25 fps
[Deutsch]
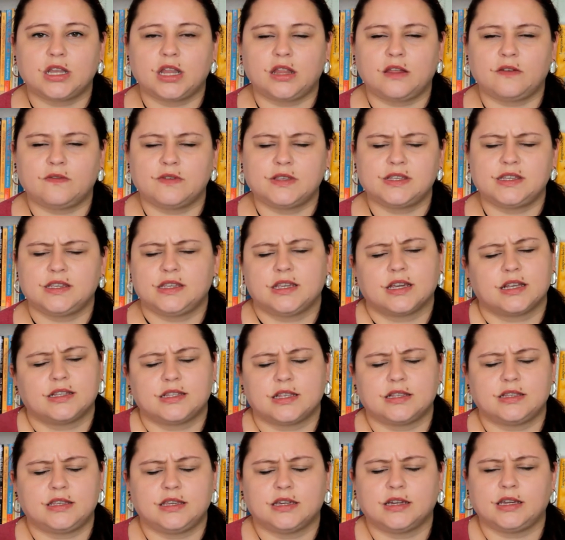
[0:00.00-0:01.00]
Denn ihr wisst, ich
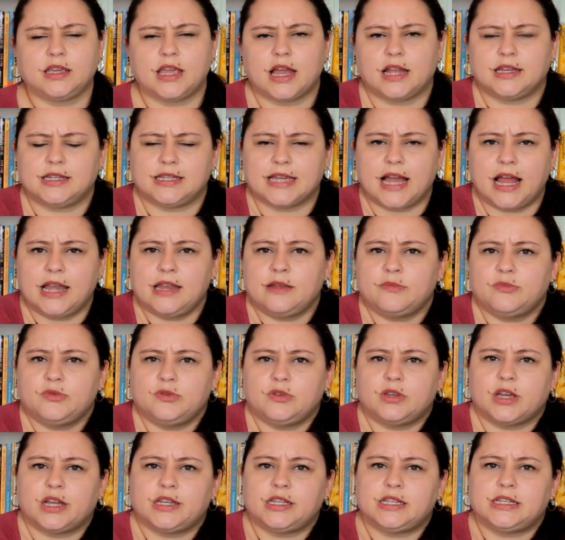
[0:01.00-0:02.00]
rezensiere ja nicht alle
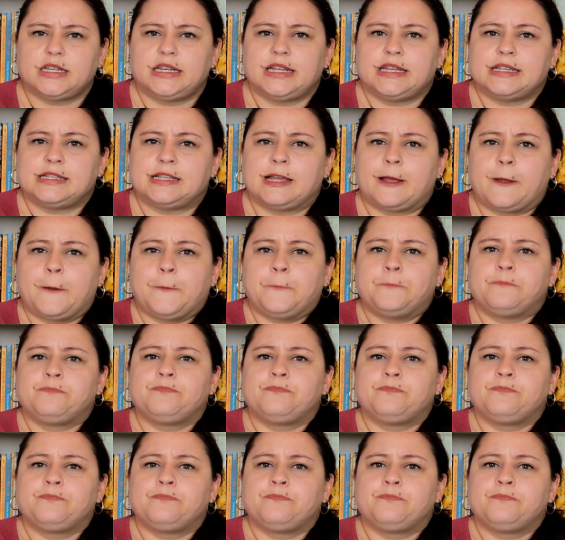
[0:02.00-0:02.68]
Bücher, die ich lese.